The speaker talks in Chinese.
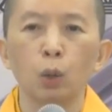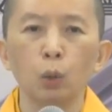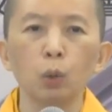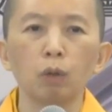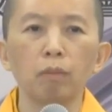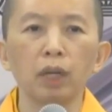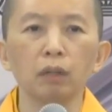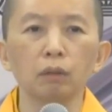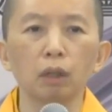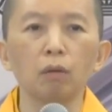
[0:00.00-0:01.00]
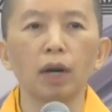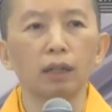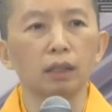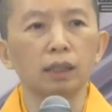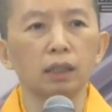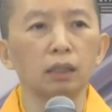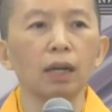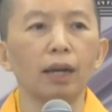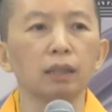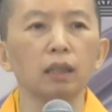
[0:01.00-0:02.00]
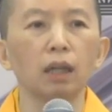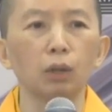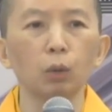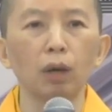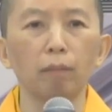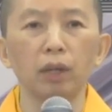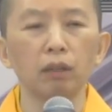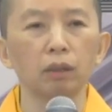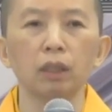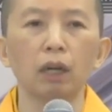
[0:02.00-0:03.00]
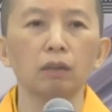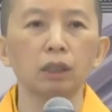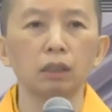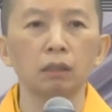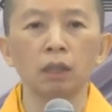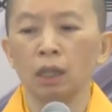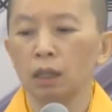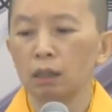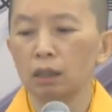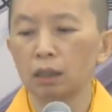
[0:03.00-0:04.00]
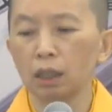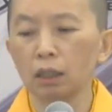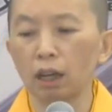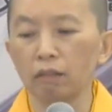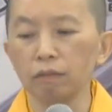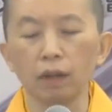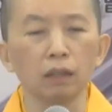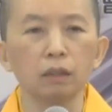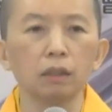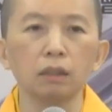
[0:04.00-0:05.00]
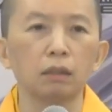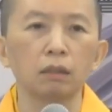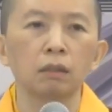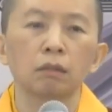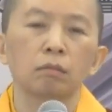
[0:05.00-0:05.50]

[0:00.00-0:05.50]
如果没有的话，你心还是很乱，没有调心，你这一坛法是，